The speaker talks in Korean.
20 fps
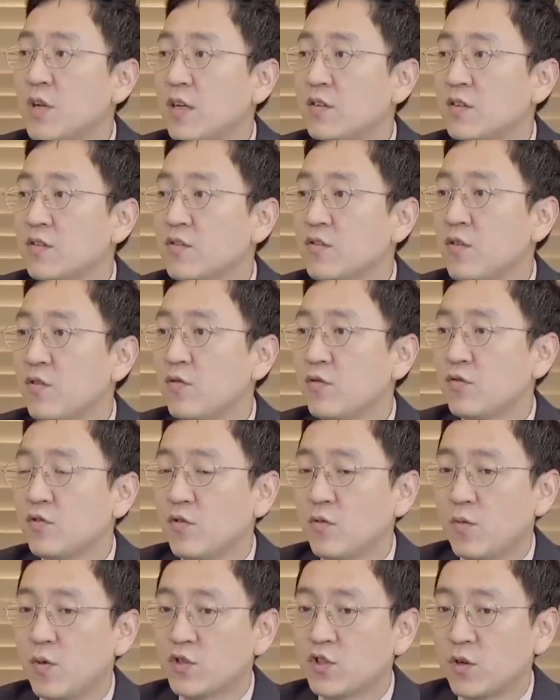같은
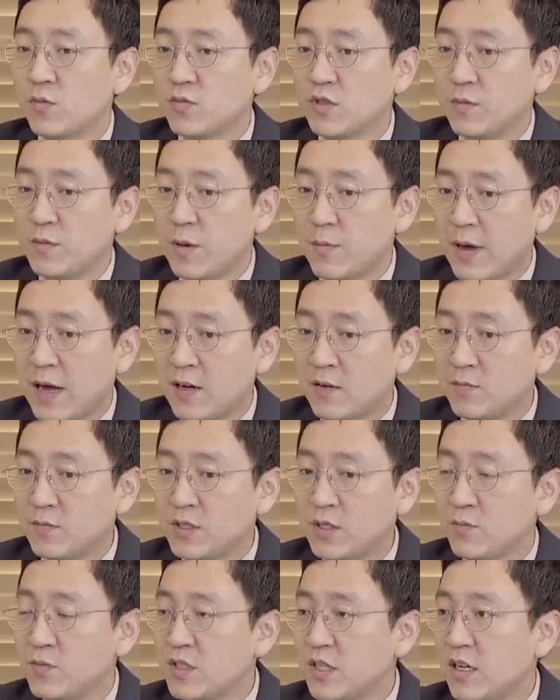경우도 뭐 점심에 마음
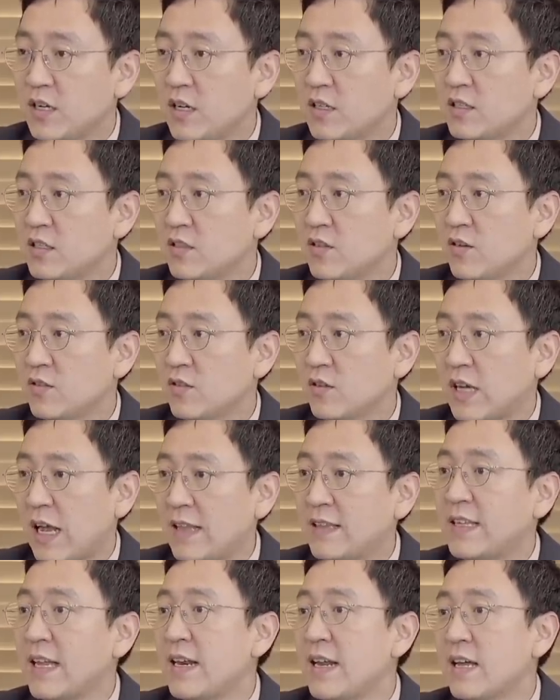심자 하나 찍어서
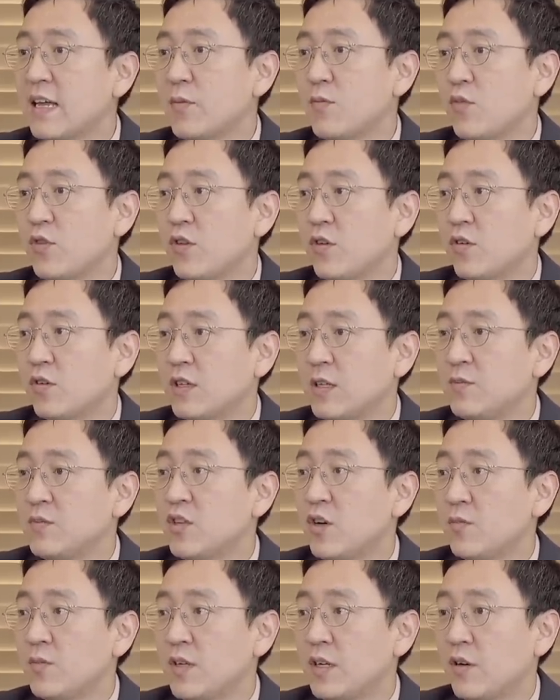간단하게 먹는 걸
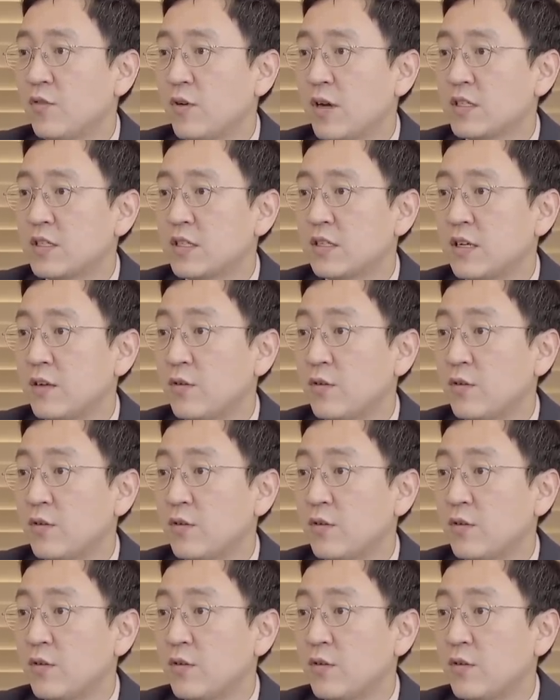딤섬이라고 네. 하잖아요. 그게